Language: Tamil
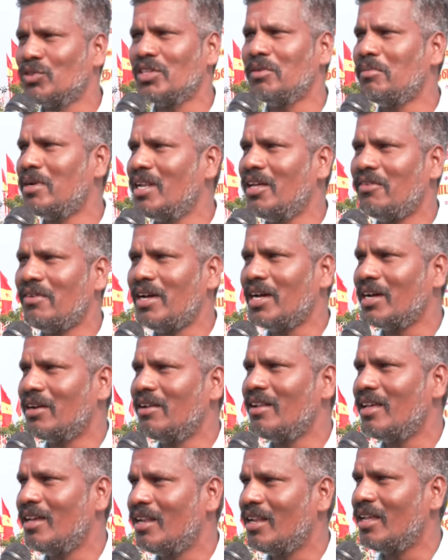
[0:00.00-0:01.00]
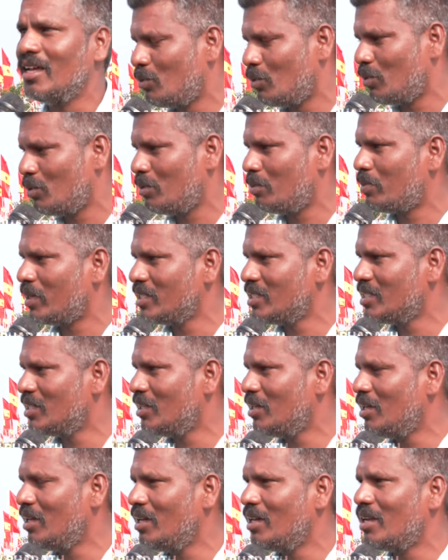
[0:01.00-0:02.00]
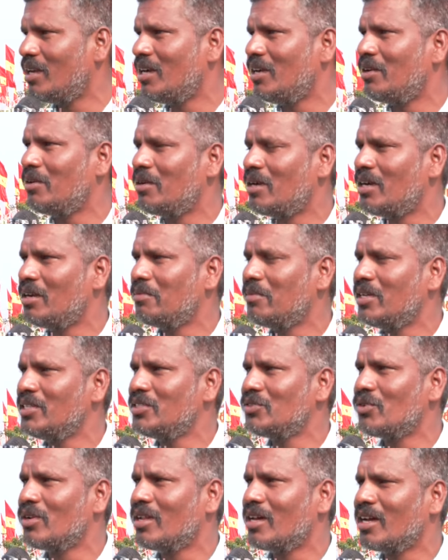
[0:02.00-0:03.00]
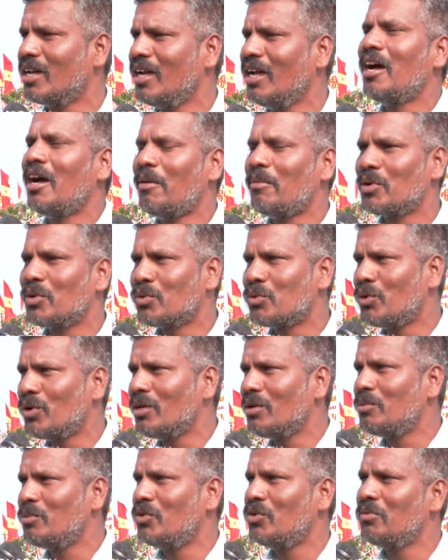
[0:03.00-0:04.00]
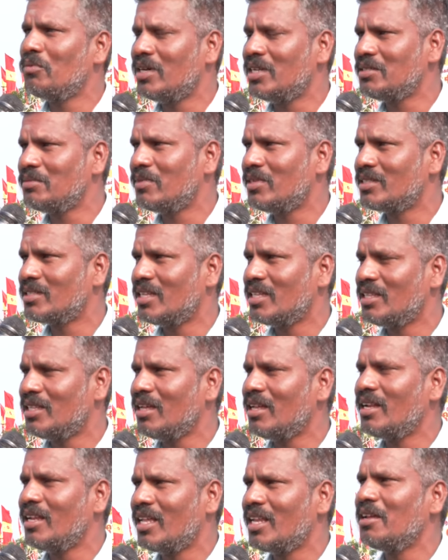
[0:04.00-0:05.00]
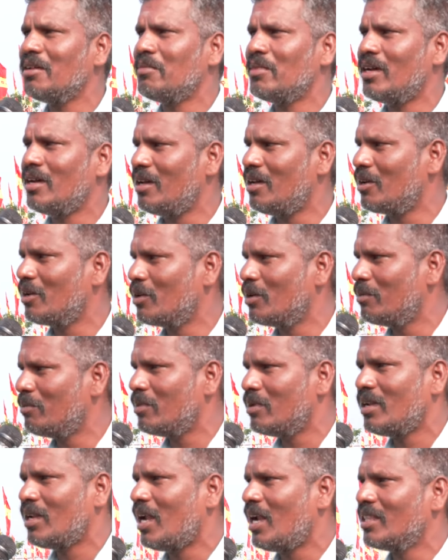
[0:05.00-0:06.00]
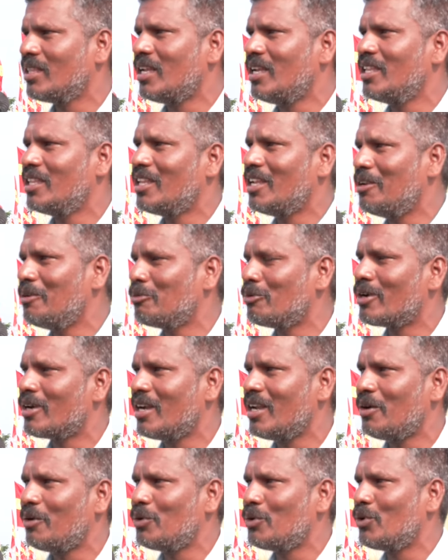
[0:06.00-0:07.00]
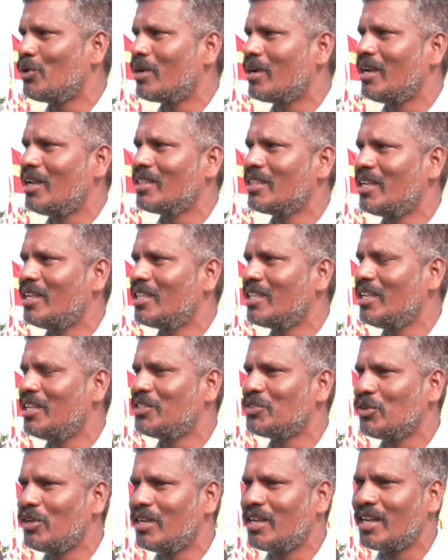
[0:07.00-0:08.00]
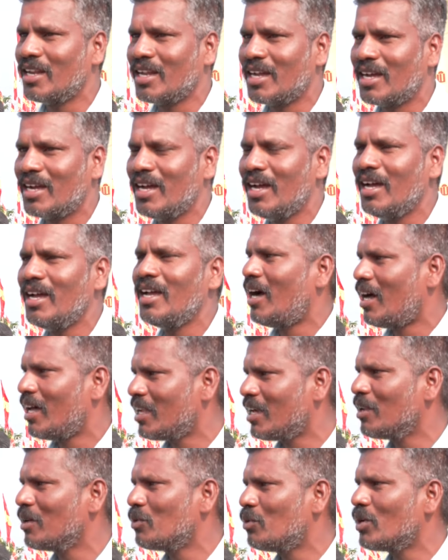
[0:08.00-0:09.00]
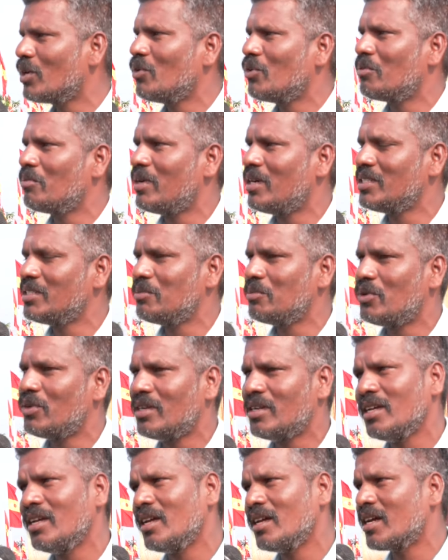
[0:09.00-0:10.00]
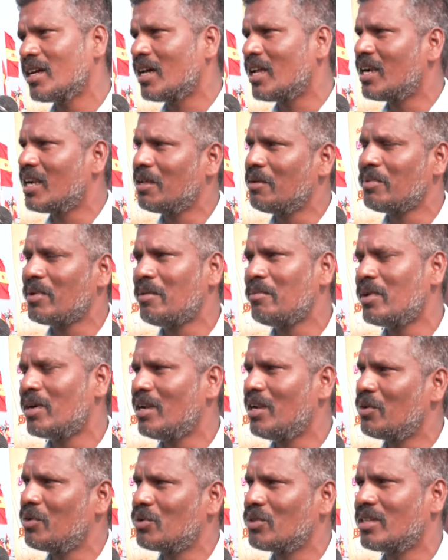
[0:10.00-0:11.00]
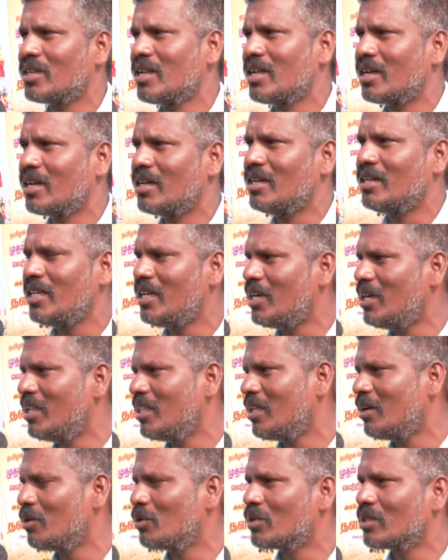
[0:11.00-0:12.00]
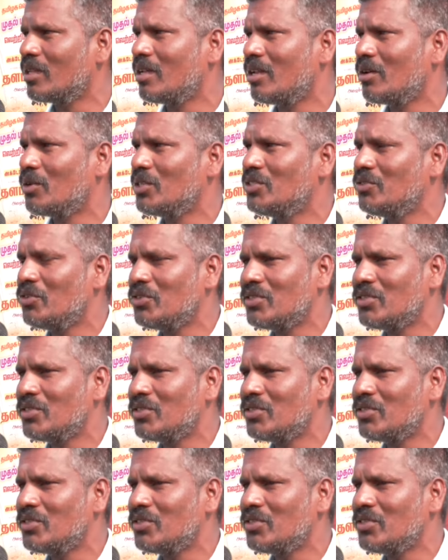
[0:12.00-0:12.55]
சொந்தமெல்லாம் வாங்கலாம் இல்லை ஃபஸ்ட்டு ரெண்டு ரெண்டு மாதம் சொன்னாங்க அப்புறம் கூட மூணு மாதமாக சேர்த்து நிறைய மா இப்போ நாள் தள்ளி தள்ளி போகிறாங்களா ஒரு ஒரு ஆளாக தள்ளி தள்ளி சொல்லிட்டு இருக்காங்க அதனால் கூட ஒரு மாதம் போட்டு கரெக்டாக பேமெண்ட்லாம் கொடுத்துட்டாங்க நேரடி தான் கொடுத்தாங்க கோசம்